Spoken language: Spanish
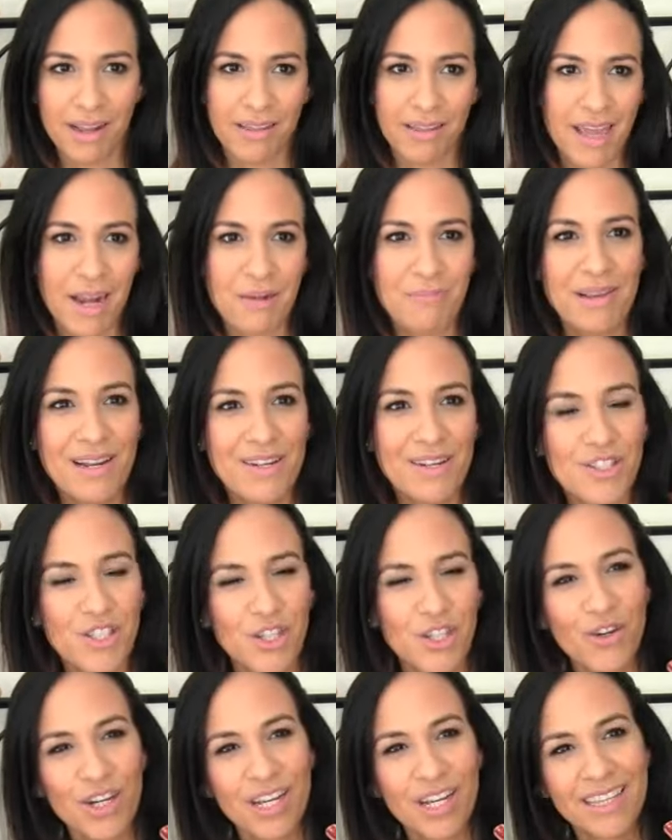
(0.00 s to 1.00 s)
para darme el
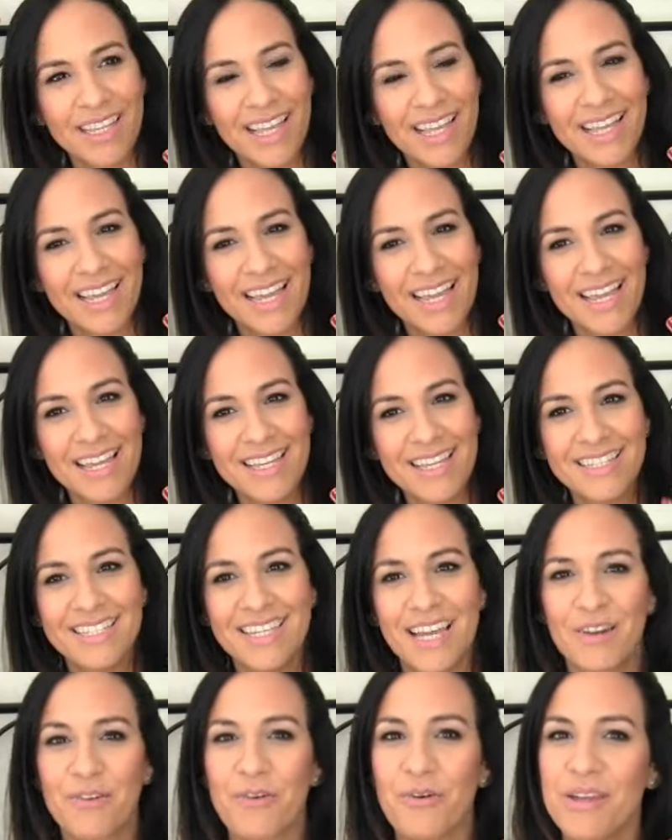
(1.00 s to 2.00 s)
shock de que
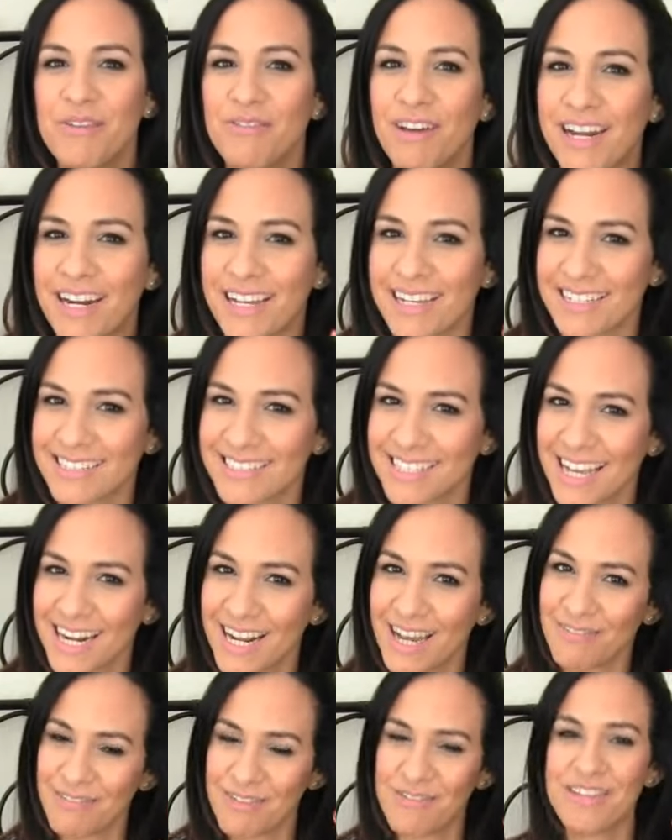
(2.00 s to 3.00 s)
ya no iba a regresar a